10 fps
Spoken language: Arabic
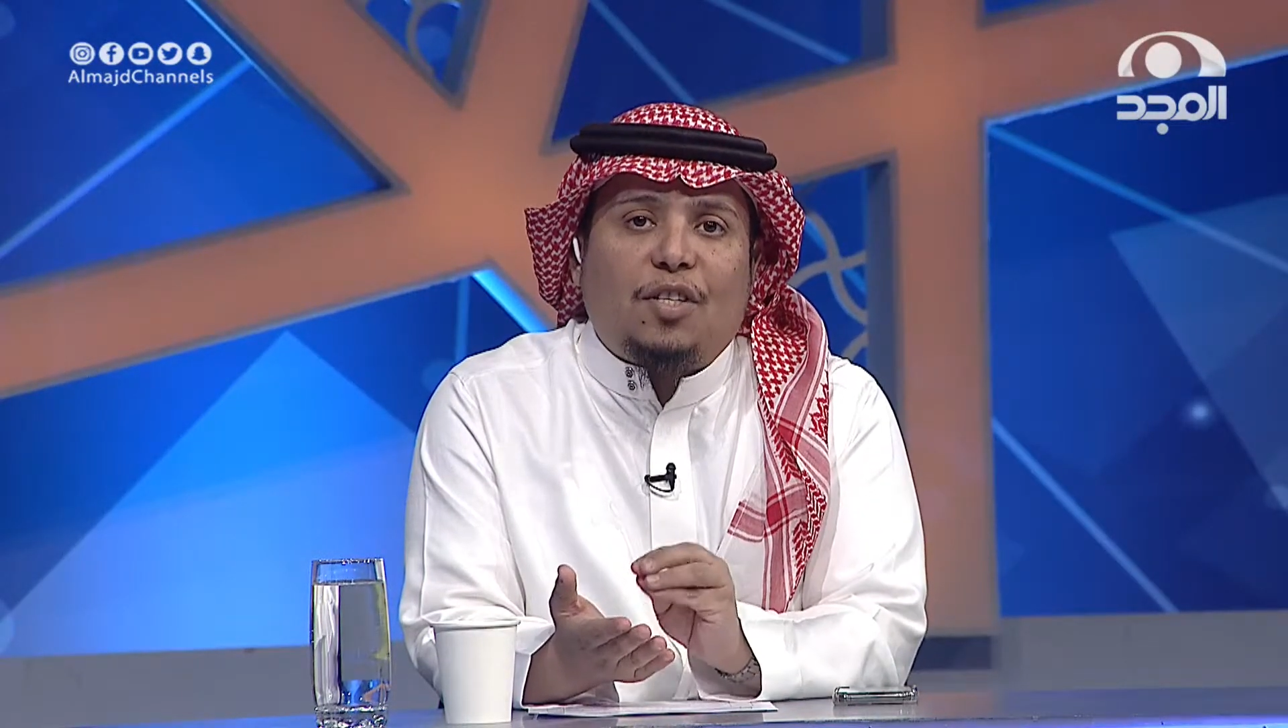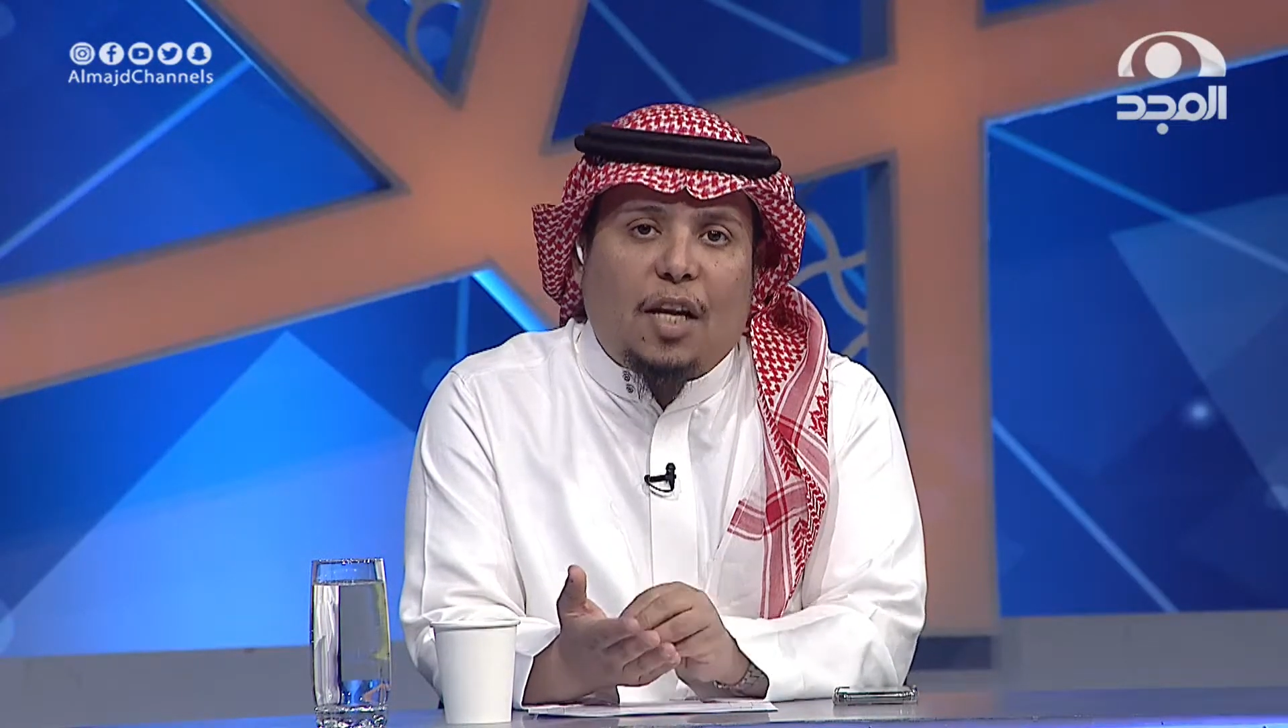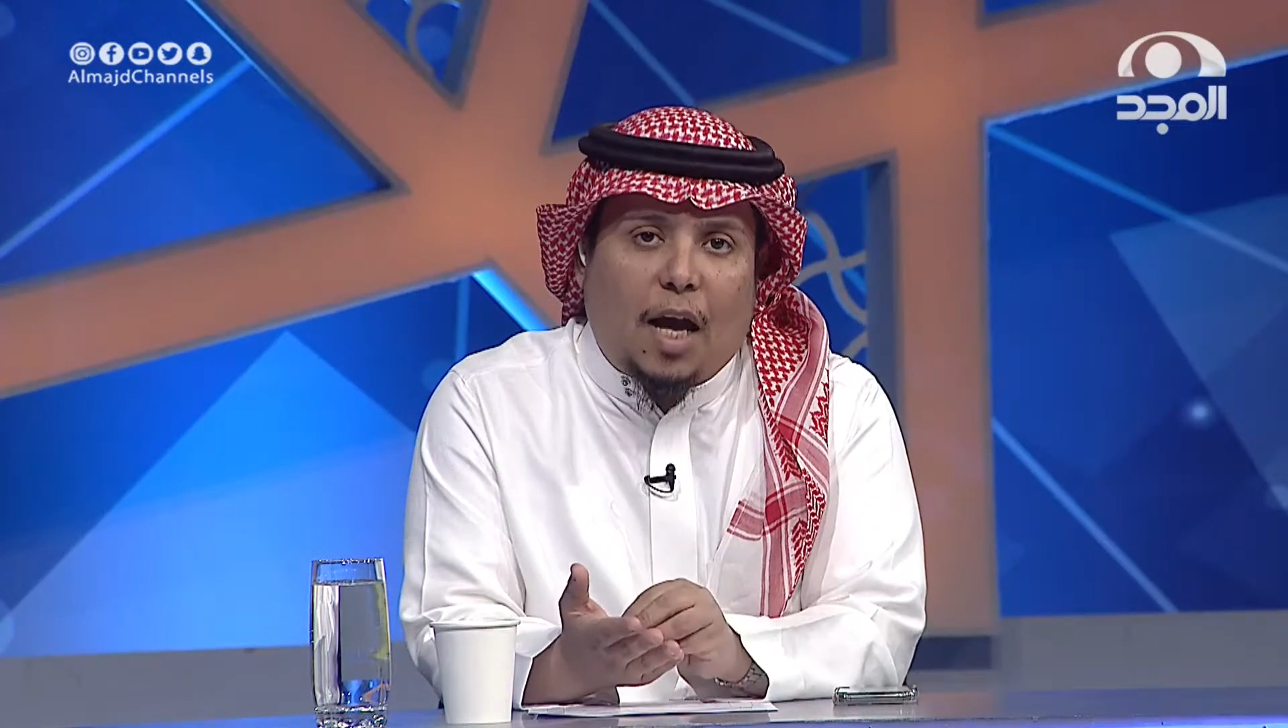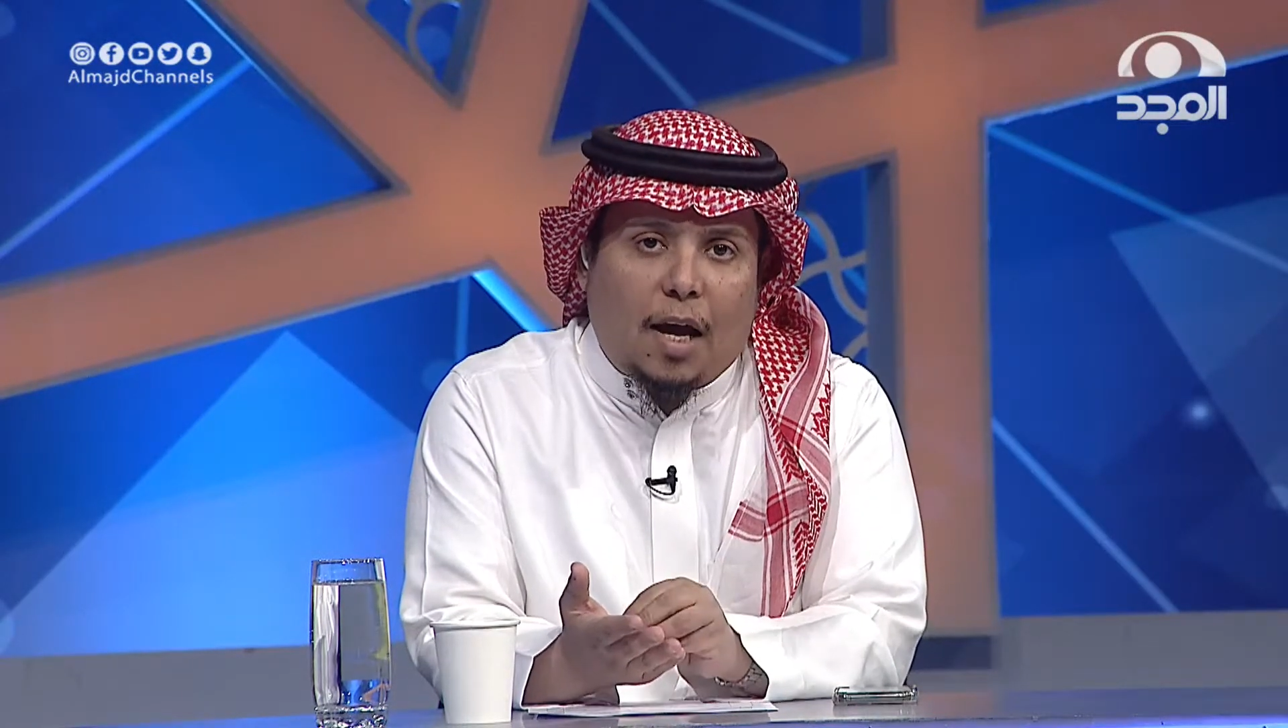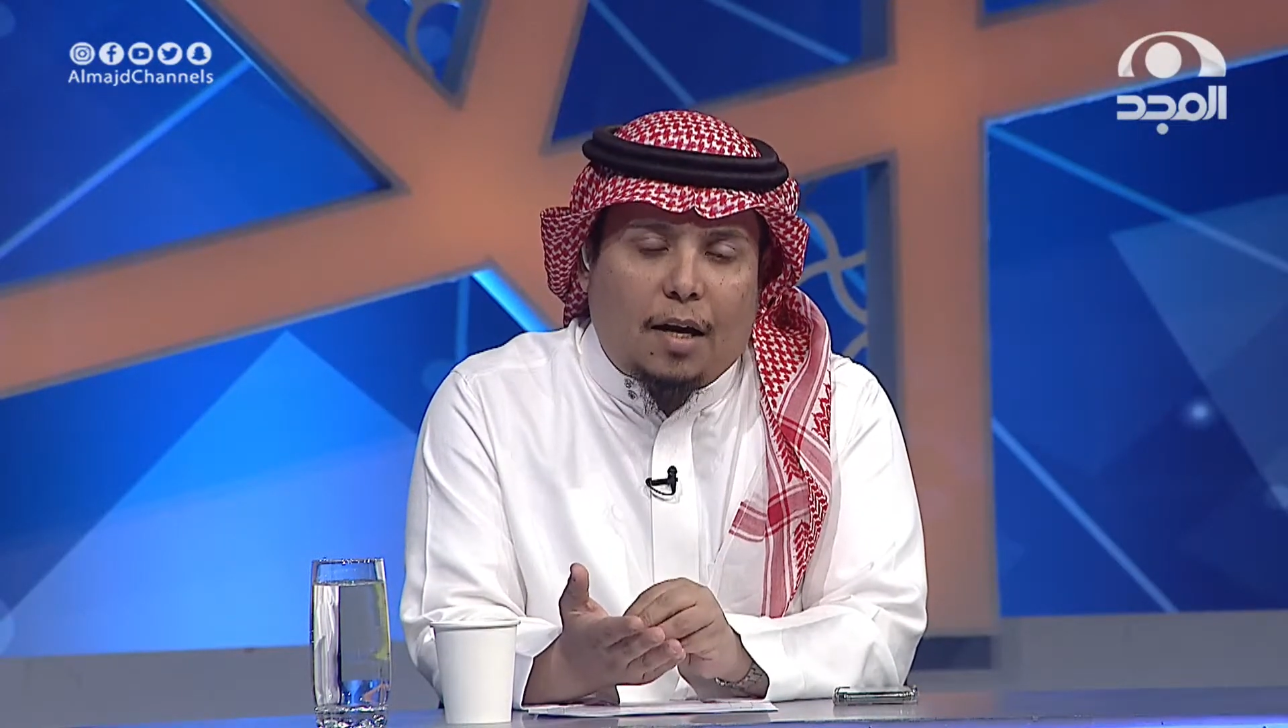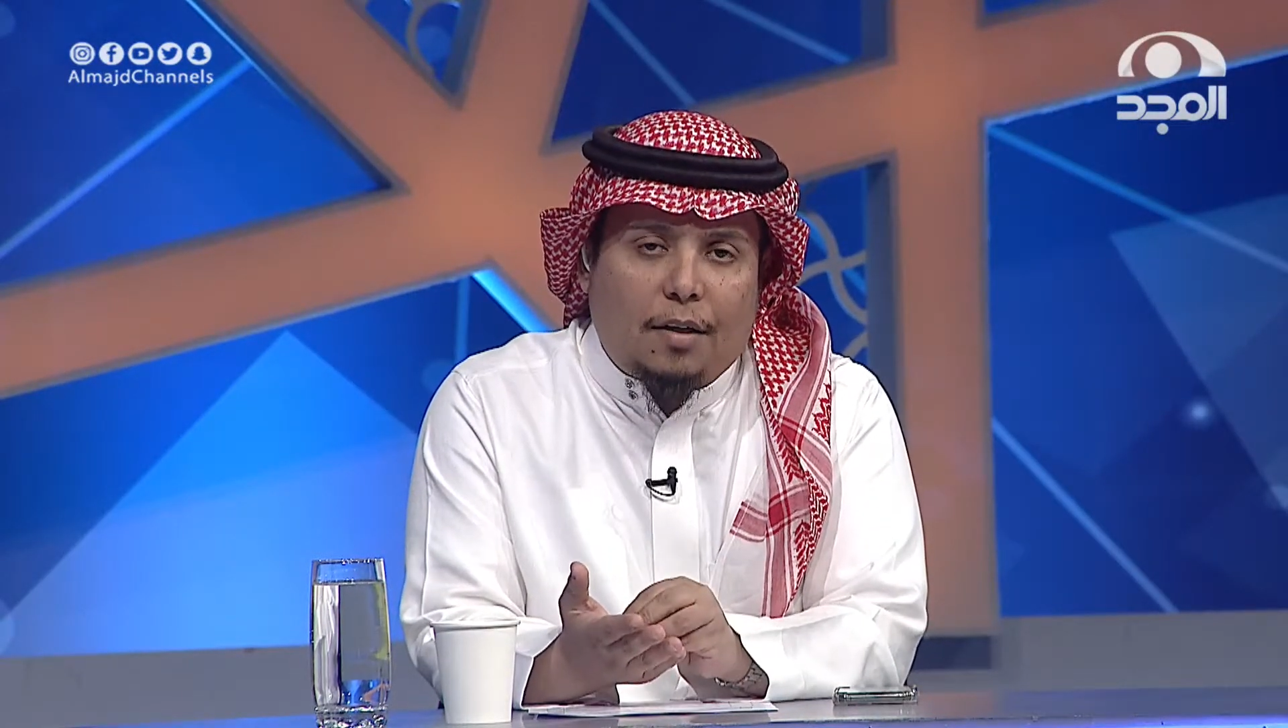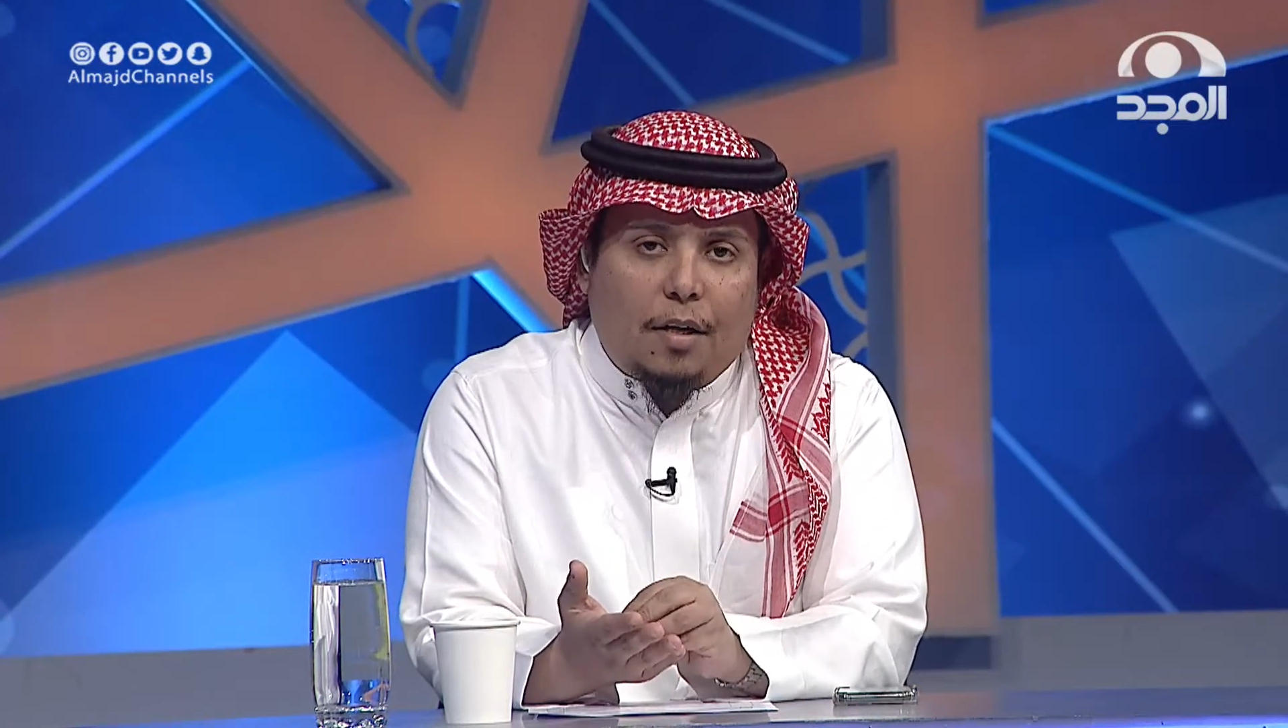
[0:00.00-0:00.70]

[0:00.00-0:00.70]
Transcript: سلعه